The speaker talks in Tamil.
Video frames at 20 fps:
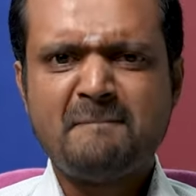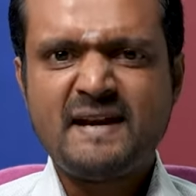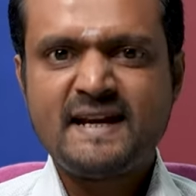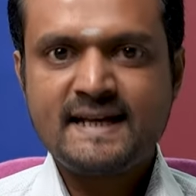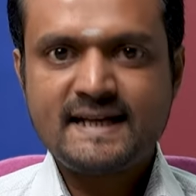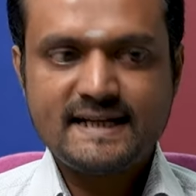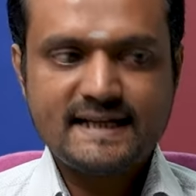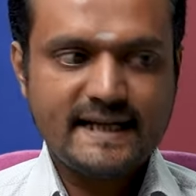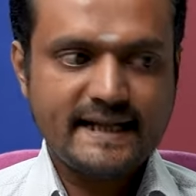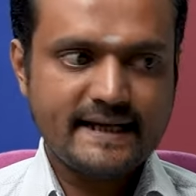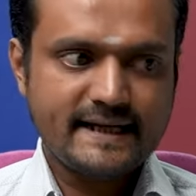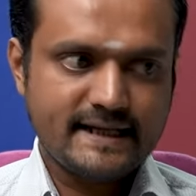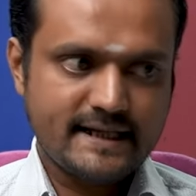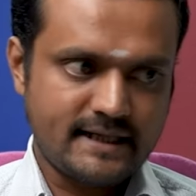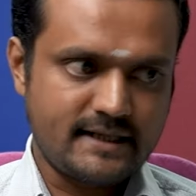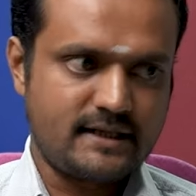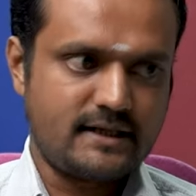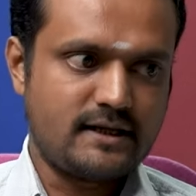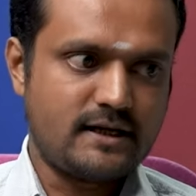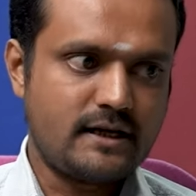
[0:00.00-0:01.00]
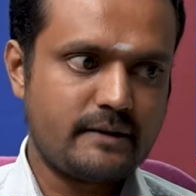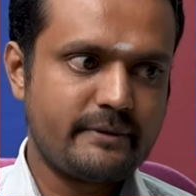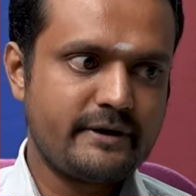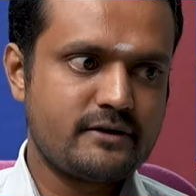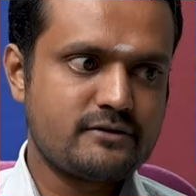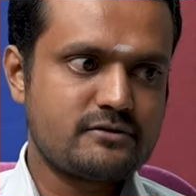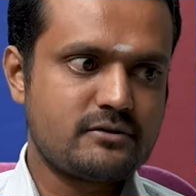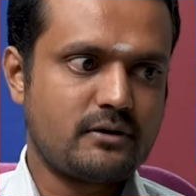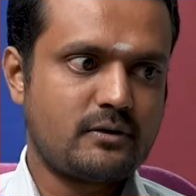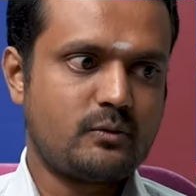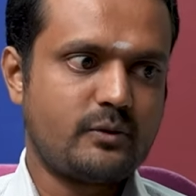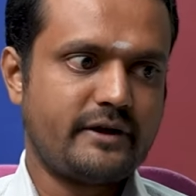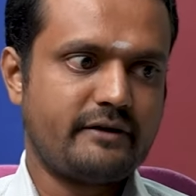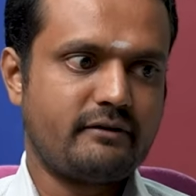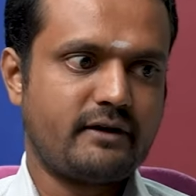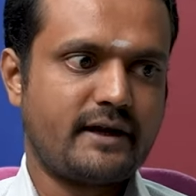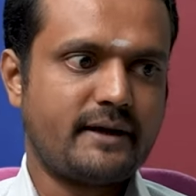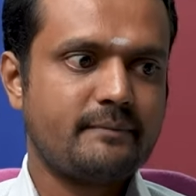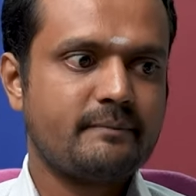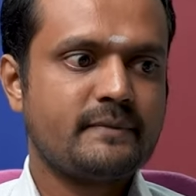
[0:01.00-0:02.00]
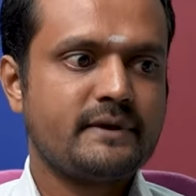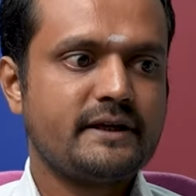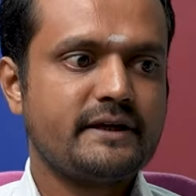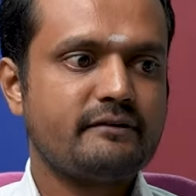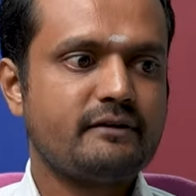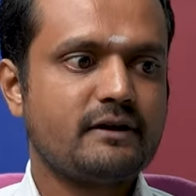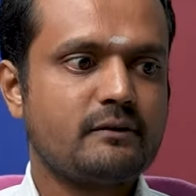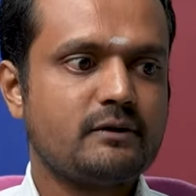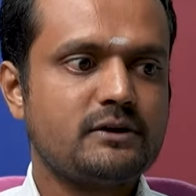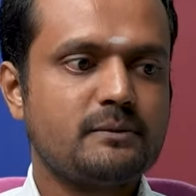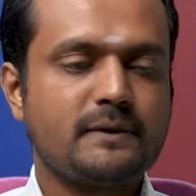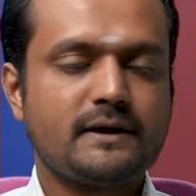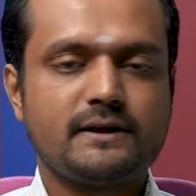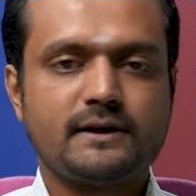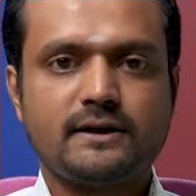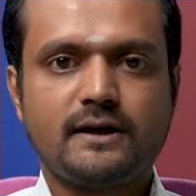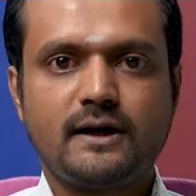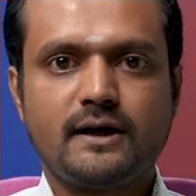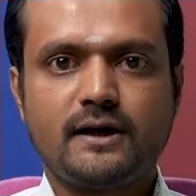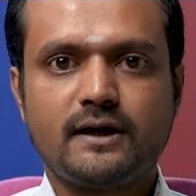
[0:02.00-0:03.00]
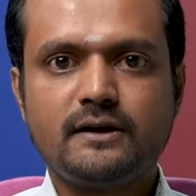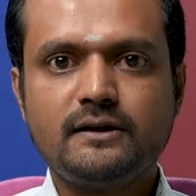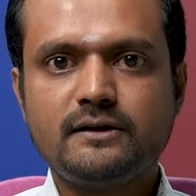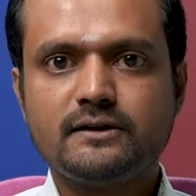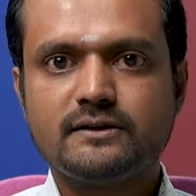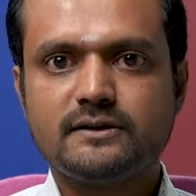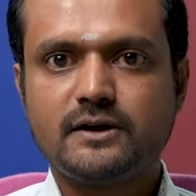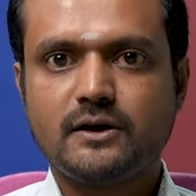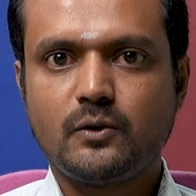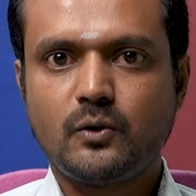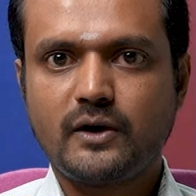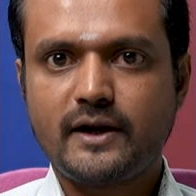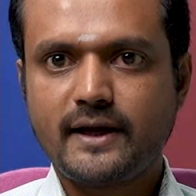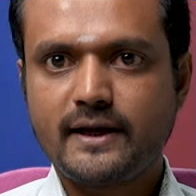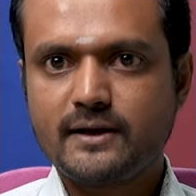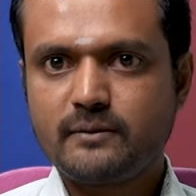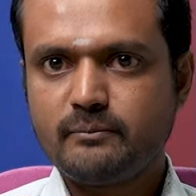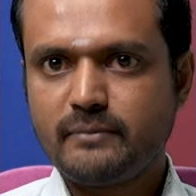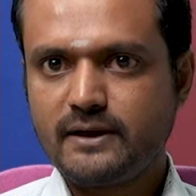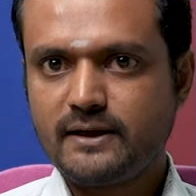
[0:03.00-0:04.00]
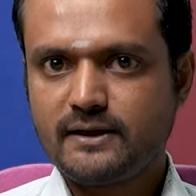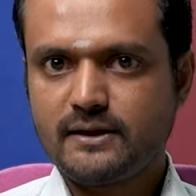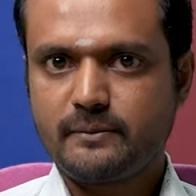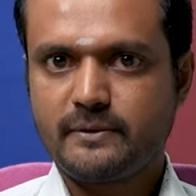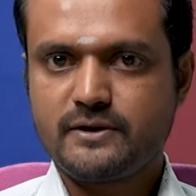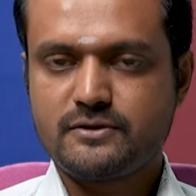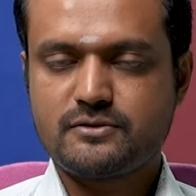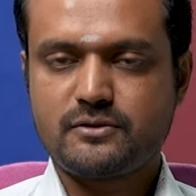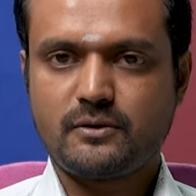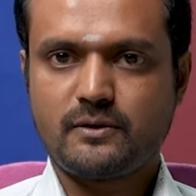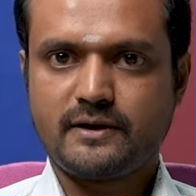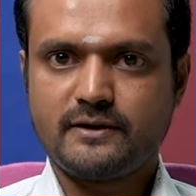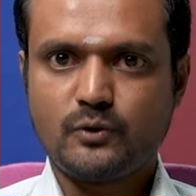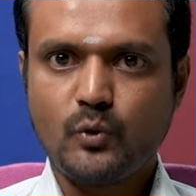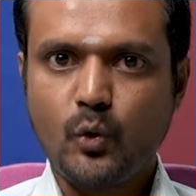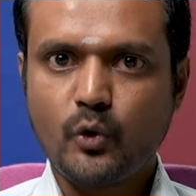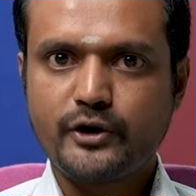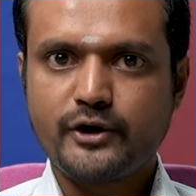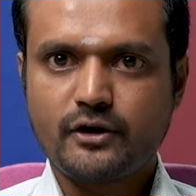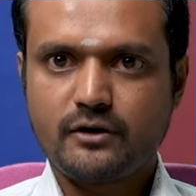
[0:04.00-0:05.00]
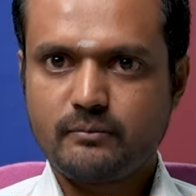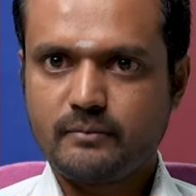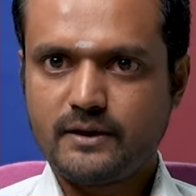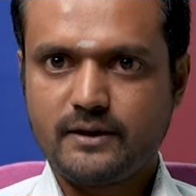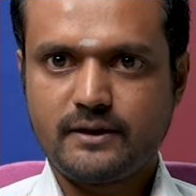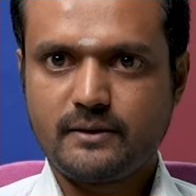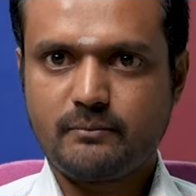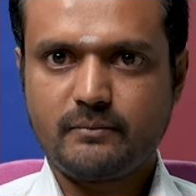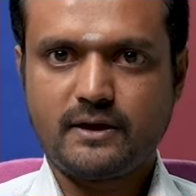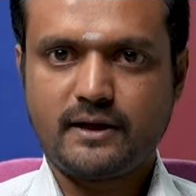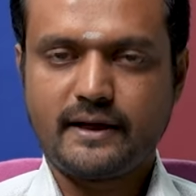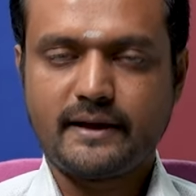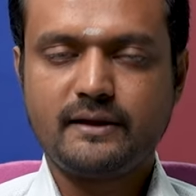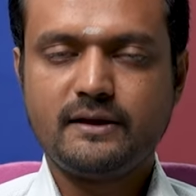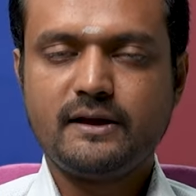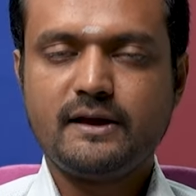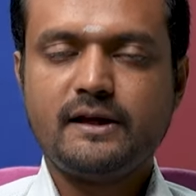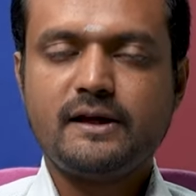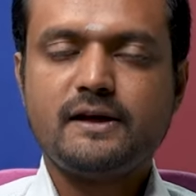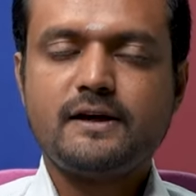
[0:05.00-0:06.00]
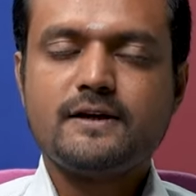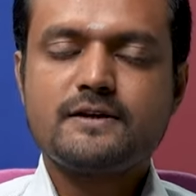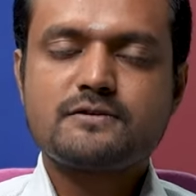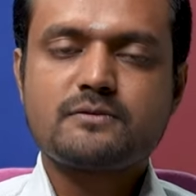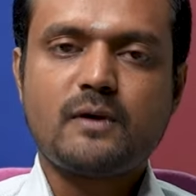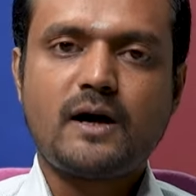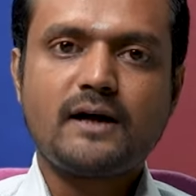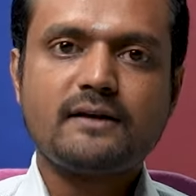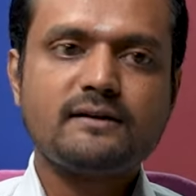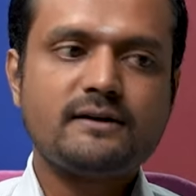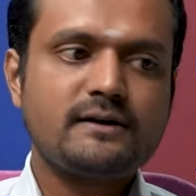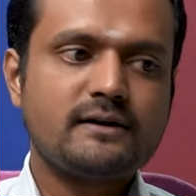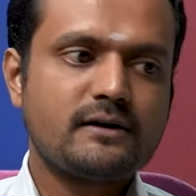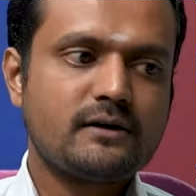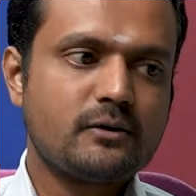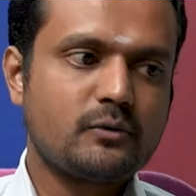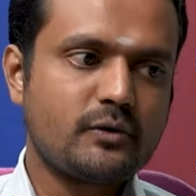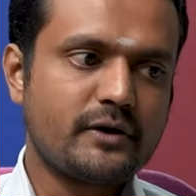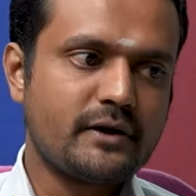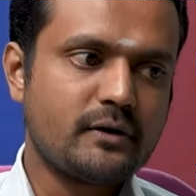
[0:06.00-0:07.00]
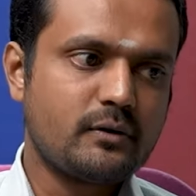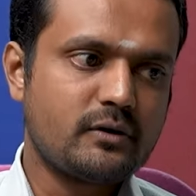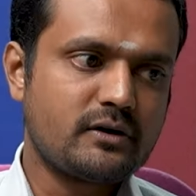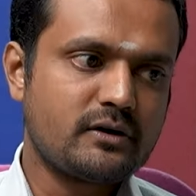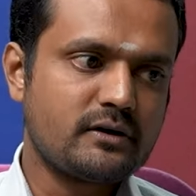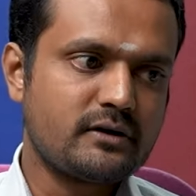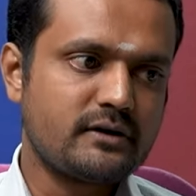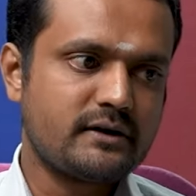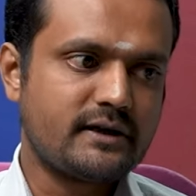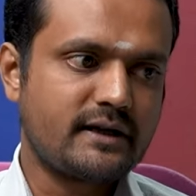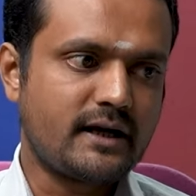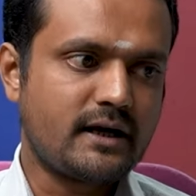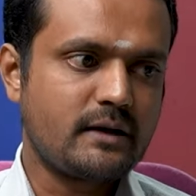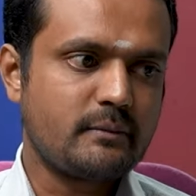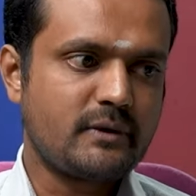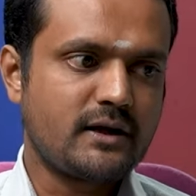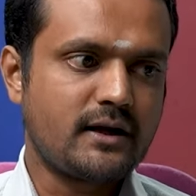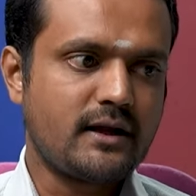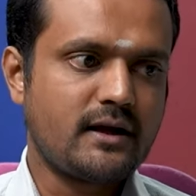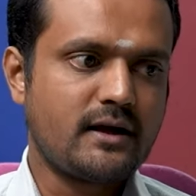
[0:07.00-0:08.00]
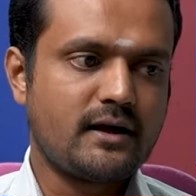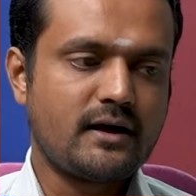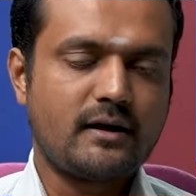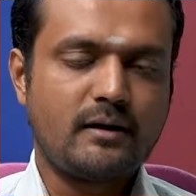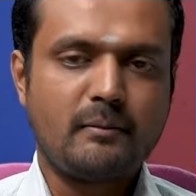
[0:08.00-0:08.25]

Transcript: மின் டேக்கன் அப்படின்னு சொல்லக்கூடியவங்க இவங்க வந்து பார்த்திங்கன்னா இந்த ஒராயன் பெல்ட் அப்படின்னு சொல்லக்கூடிய இந்த ஓரியான் பெல்ட்டும்பாங்க ஸோ அதில் இருக்கக்கூடிய ஒரு கிரகமான